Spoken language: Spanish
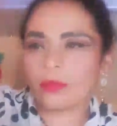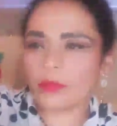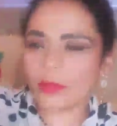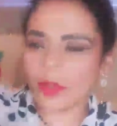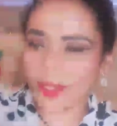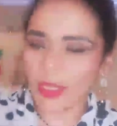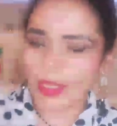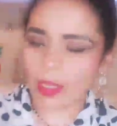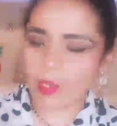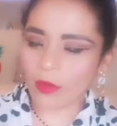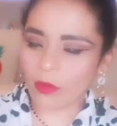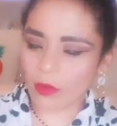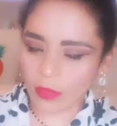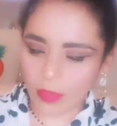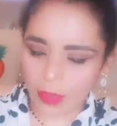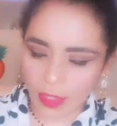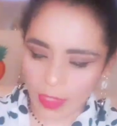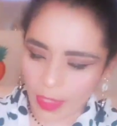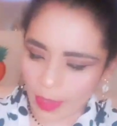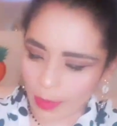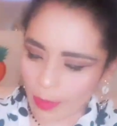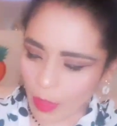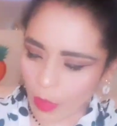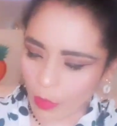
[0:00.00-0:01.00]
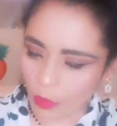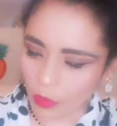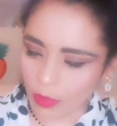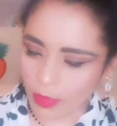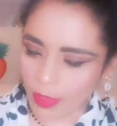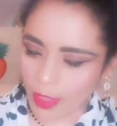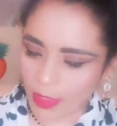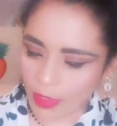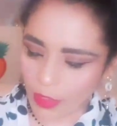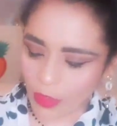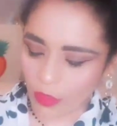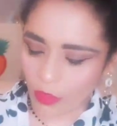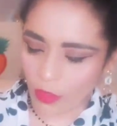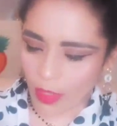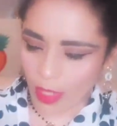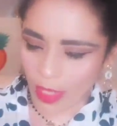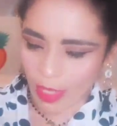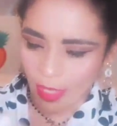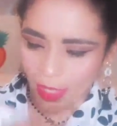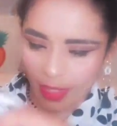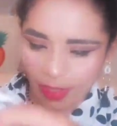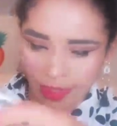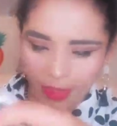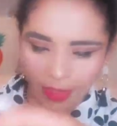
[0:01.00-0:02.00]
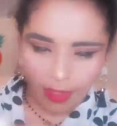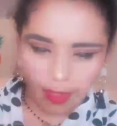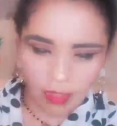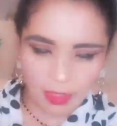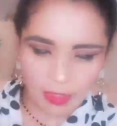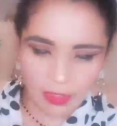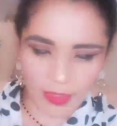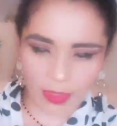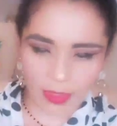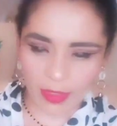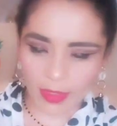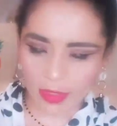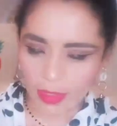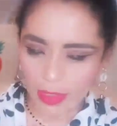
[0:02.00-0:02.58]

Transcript: Una de las cosas que me gustan son las carteras.